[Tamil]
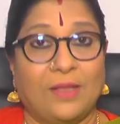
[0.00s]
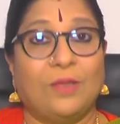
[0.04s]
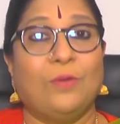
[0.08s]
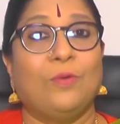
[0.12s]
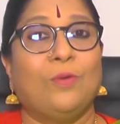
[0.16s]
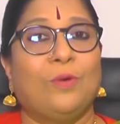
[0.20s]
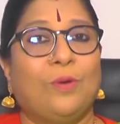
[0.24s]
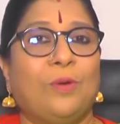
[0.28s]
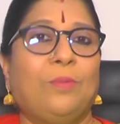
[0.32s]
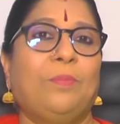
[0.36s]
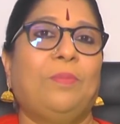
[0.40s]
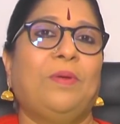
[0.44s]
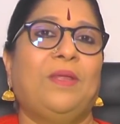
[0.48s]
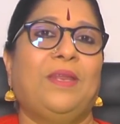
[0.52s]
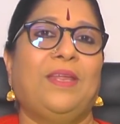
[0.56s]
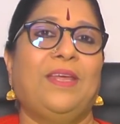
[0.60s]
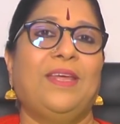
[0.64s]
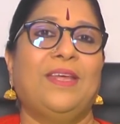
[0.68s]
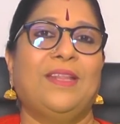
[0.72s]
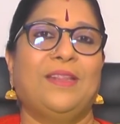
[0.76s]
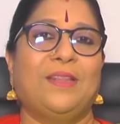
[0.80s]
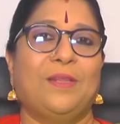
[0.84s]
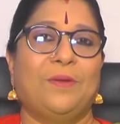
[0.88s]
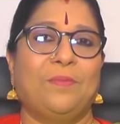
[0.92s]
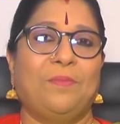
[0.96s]
அது ஒரு
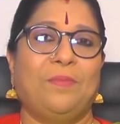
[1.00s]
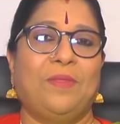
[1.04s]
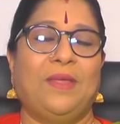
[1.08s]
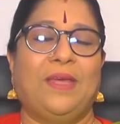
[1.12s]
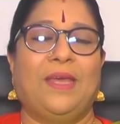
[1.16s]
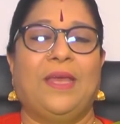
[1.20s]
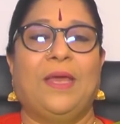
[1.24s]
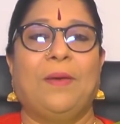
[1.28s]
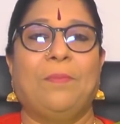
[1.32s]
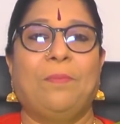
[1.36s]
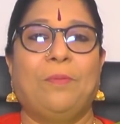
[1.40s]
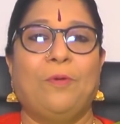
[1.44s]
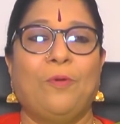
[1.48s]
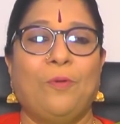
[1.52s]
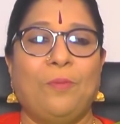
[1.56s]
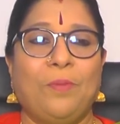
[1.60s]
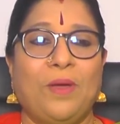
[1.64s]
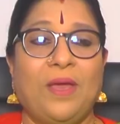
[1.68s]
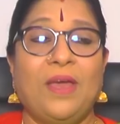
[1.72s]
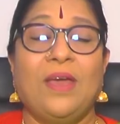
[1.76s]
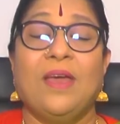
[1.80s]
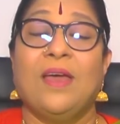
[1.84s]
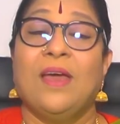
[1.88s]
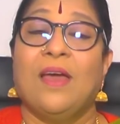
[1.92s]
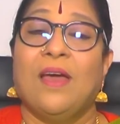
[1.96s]
பெரிய திருப்தி
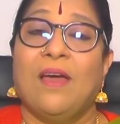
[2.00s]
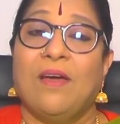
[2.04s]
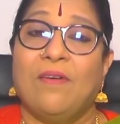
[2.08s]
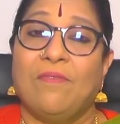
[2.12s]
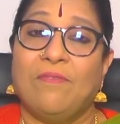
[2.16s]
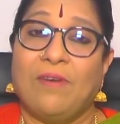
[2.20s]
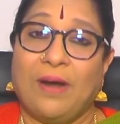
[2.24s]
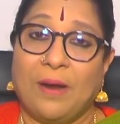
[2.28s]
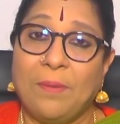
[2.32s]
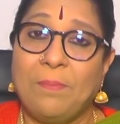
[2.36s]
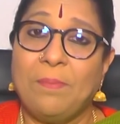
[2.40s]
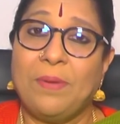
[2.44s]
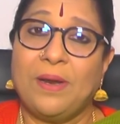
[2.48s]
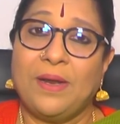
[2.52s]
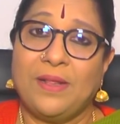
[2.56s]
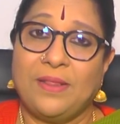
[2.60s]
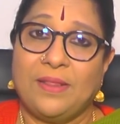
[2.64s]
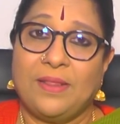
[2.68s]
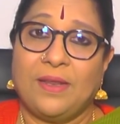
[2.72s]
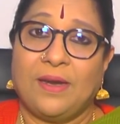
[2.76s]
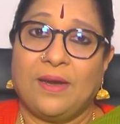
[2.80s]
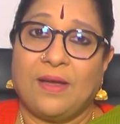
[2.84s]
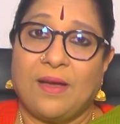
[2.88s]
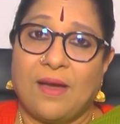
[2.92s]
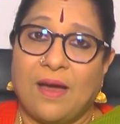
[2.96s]
எப்போவுமே
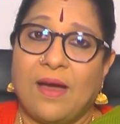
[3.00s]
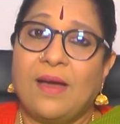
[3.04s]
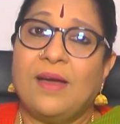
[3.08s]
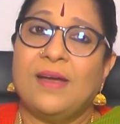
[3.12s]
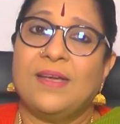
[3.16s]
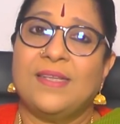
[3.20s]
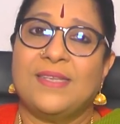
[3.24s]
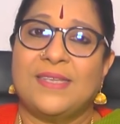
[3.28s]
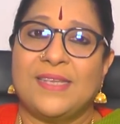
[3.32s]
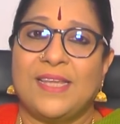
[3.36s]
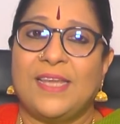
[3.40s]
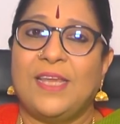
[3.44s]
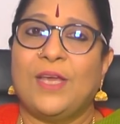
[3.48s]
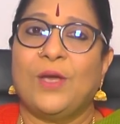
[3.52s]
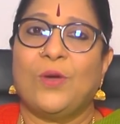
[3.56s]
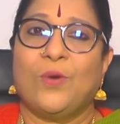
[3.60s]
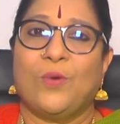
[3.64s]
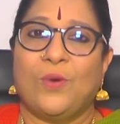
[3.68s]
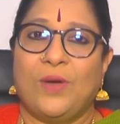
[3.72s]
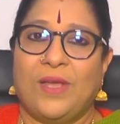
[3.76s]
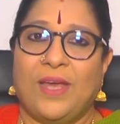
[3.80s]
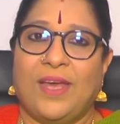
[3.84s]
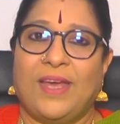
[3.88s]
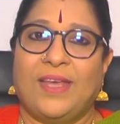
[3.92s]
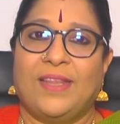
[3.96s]
விளம்பரத்திற்காக
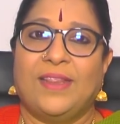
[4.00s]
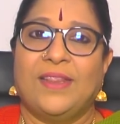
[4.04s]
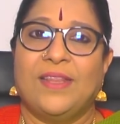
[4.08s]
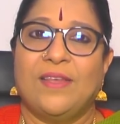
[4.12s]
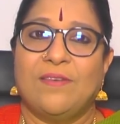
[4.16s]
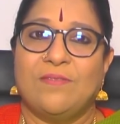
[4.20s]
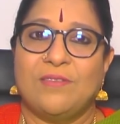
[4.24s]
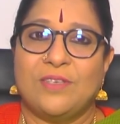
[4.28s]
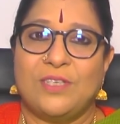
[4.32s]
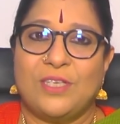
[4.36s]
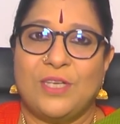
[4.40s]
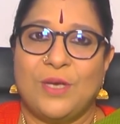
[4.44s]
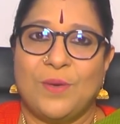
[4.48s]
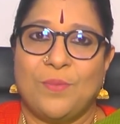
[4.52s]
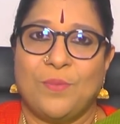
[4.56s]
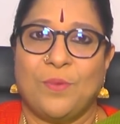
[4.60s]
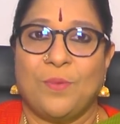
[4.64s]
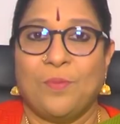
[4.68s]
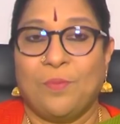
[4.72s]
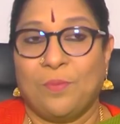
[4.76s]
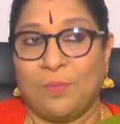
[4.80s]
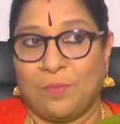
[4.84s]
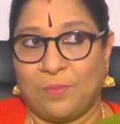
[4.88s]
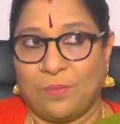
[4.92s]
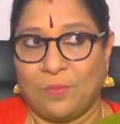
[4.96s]
செய்யக்கூடிய எந்த
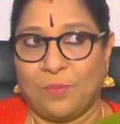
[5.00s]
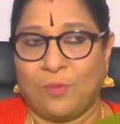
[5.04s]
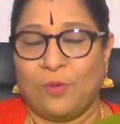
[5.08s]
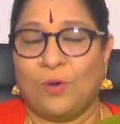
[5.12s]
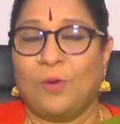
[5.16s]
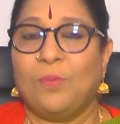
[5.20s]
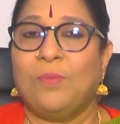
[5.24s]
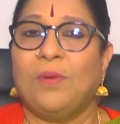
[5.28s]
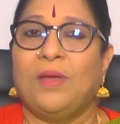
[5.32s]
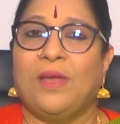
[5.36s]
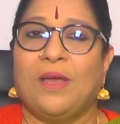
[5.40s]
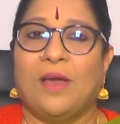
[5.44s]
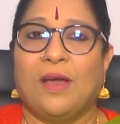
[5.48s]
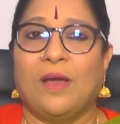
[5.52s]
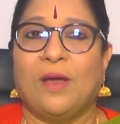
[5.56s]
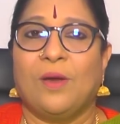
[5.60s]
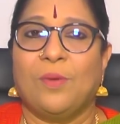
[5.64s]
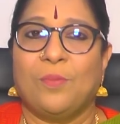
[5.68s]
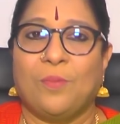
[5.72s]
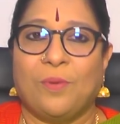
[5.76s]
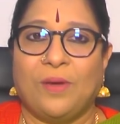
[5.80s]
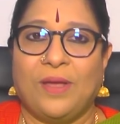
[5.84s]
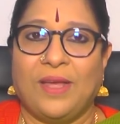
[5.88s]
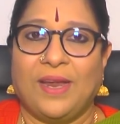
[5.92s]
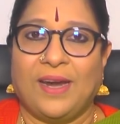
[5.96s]
விஷயமும்
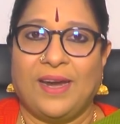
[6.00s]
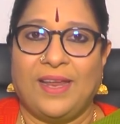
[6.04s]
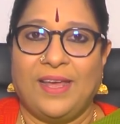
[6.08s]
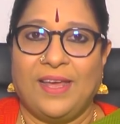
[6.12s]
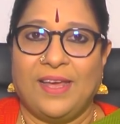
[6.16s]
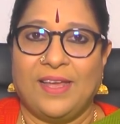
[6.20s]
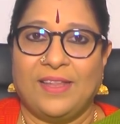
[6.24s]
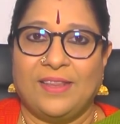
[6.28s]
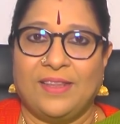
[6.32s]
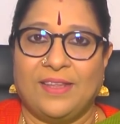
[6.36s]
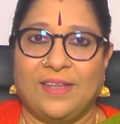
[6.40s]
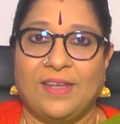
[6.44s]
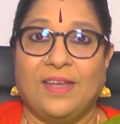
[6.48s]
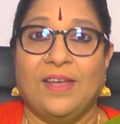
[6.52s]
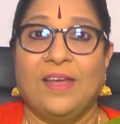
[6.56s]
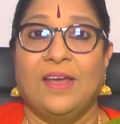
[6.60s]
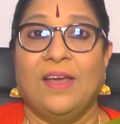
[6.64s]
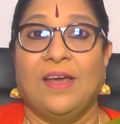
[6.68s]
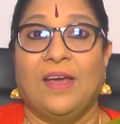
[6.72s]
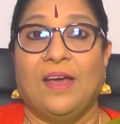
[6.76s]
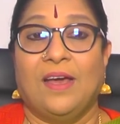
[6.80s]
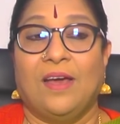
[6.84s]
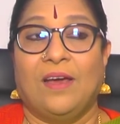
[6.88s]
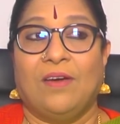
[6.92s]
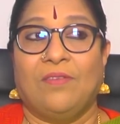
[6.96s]
முழுமையாக போய் அடையாது
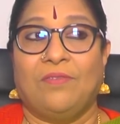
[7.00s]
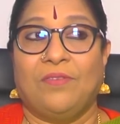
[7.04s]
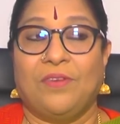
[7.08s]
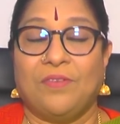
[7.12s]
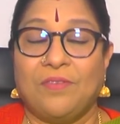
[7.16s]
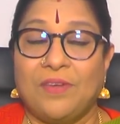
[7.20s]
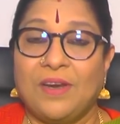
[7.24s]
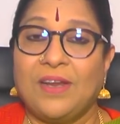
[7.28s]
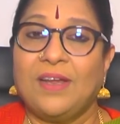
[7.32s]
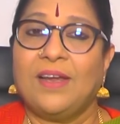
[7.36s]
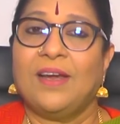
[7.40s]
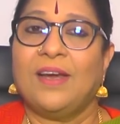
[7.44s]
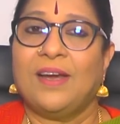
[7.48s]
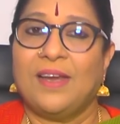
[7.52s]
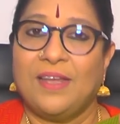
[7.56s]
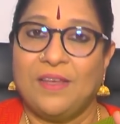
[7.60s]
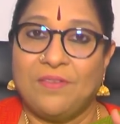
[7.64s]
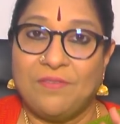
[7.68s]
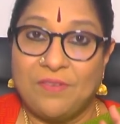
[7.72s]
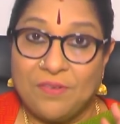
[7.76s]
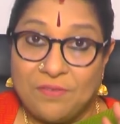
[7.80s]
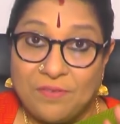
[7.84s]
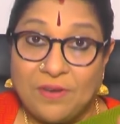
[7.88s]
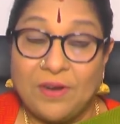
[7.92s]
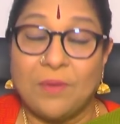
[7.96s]

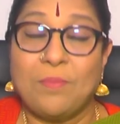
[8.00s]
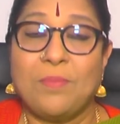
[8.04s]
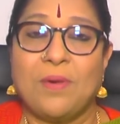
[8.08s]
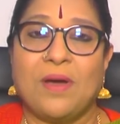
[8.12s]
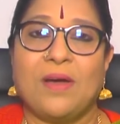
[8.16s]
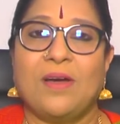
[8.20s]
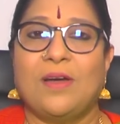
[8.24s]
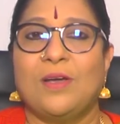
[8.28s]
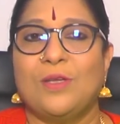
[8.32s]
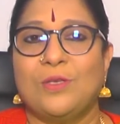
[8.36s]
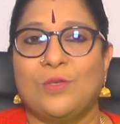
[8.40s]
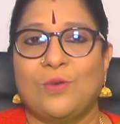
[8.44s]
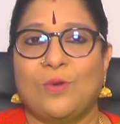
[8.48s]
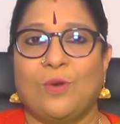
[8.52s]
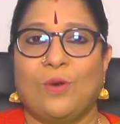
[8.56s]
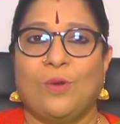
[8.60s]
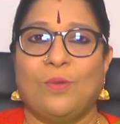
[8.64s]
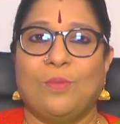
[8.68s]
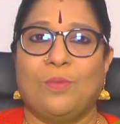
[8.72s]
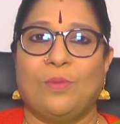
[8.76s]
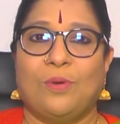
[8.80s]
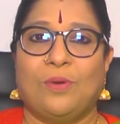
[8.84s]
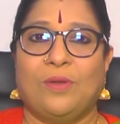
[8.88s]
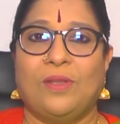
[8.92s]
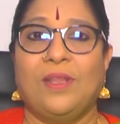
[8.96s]
விவரங்களை விவரமாக
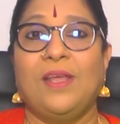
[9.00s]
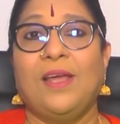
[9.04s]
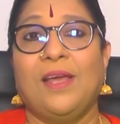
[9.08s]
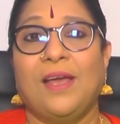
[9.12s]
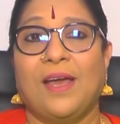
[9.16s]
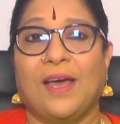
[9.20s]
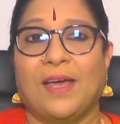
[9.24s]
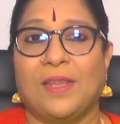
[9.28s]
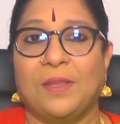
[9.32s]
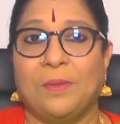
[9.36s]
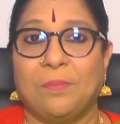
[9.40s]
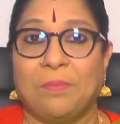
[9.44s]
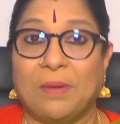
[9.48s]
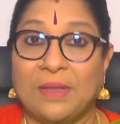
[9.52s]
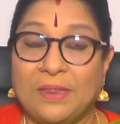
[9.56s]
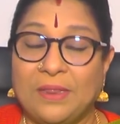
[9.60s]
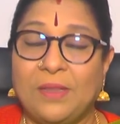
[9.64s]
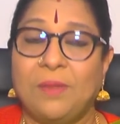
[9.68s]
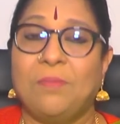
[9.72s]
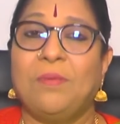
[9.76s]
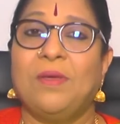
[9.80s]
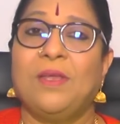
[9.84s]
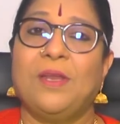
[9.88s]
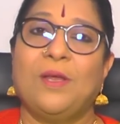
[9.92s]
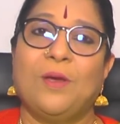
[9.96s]
சொல்லும் பொழுது அது
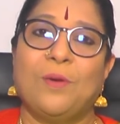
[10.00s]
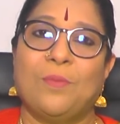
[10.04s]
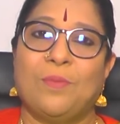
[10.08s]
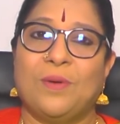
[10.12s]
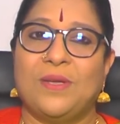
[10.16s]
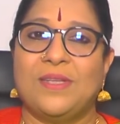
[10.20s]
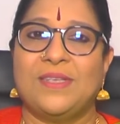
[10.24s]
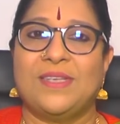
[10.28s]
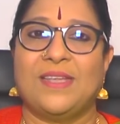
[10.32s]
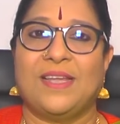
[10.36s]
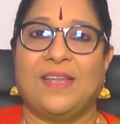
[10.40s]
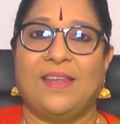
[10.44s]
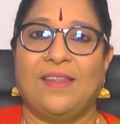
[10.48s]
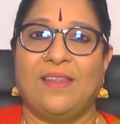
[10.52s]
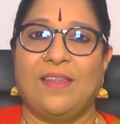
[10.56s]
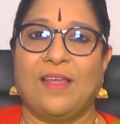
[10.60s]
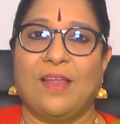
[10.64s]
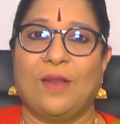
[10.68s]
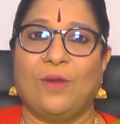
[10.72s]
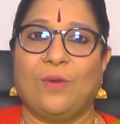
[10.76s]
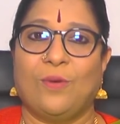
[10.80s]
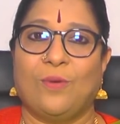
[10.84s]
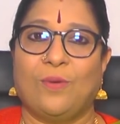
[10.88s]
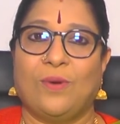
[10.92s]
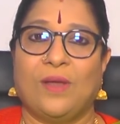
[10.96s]
பத்து பேருக்கு போய்
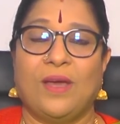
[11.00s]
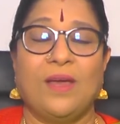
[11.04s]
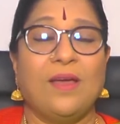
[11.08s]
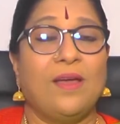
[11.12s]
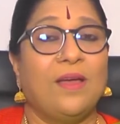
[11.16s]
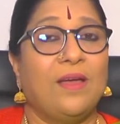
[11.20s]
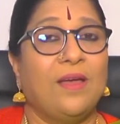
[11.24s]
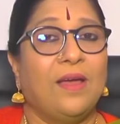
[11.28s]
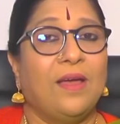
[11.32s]
சேர்ந்தால் கூட